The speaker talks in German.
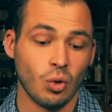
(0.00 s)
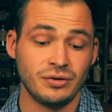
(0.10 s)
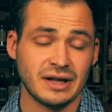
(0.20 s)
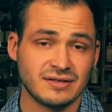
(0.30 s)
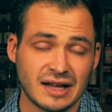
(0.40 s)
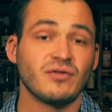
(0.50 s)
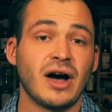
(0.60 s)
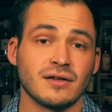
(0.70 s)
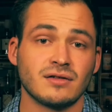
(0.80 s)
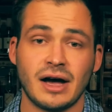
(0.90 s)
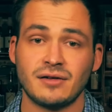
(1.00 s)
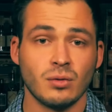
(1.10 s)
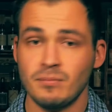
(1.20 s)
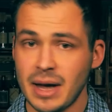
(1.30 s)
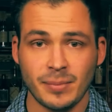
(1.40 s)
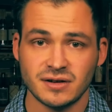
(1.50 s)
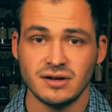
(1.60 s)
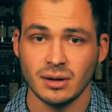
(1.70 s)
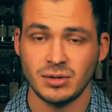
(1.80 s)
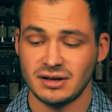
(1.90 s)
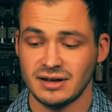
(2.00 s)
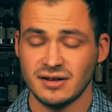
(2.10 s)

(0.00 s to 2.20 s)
Und das war's. Also mehr passiert damit nicht.